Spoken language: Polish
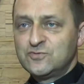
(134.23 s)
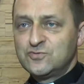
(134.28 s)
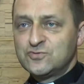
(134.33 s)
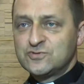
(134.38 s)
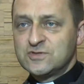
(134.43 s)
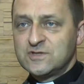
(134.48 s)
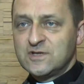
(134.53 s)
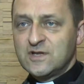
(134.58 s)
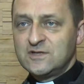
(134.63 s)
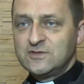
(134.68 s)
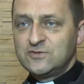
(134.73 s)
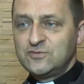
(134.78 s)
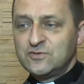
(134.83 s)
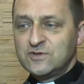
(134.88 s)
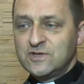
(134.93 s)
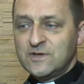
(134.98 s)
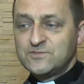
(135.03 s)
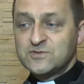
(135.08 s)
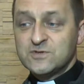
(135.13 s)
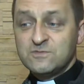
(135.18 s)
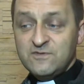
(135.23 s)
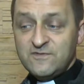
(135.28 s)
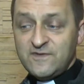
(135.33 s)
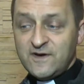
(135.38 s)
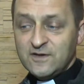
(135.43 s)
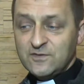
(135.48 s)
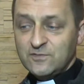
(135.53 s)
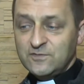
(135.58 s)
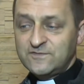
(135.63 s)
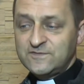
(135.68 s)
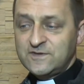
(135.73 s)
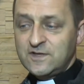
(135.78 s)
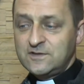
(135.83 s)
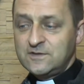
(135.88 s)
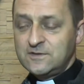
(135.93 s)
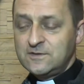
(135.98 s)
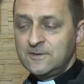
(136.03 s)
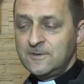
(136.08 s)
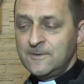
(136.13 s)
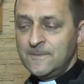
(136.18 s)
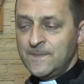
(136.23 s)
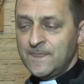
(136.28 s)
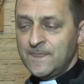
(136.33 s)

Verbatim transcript: którzy na liturgię przybywają. I wtedy